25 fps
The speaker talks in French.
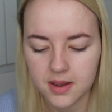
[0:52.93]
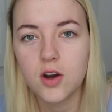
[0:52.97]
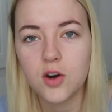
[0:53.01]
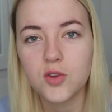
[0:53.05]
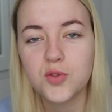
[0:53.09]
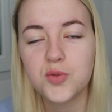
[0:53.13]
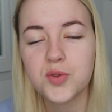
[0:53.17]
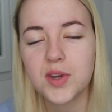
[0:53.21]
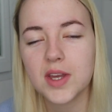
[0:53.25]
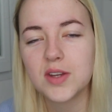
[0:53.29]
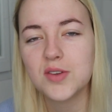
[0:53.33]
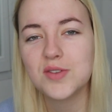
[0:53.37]
en
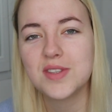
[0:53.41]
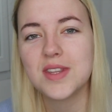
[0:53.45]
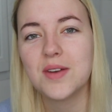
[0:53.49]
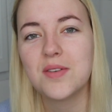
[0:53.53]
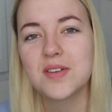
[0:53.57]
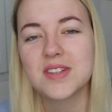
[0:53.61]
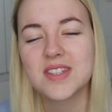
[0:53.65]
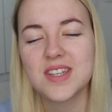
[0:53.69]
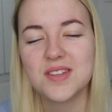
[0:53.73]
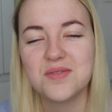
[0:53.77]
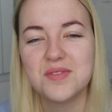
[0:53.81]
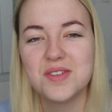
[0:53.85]
tout cas juste
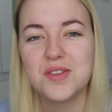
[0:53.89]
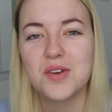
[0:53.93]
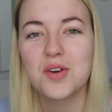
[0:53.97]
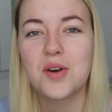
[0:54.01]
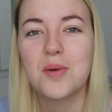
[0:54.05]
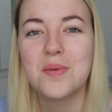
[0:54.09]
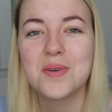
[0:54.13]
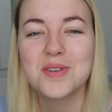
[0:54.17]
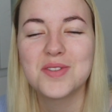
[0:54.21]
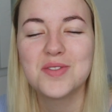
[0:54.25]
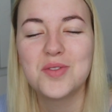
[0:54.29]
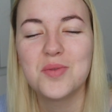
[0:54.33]
avant que cette vidéo
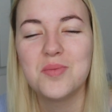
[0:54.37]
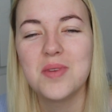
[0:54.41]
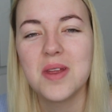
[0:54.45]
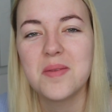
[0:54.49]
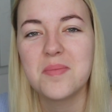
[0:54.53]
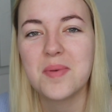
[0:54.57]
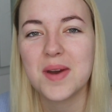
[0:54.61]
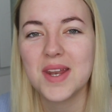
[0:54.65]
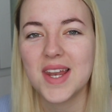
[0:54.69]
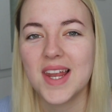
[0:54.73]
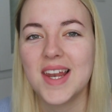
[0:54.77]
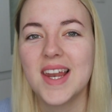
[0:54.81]
commence n'oubliez
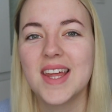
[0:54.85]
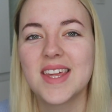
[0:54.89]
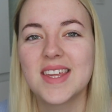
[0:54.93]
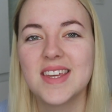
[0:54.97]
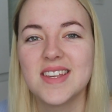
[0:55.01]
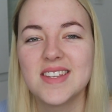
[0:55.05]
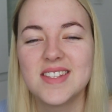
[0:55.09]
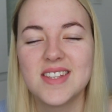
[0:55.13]
pas de la liker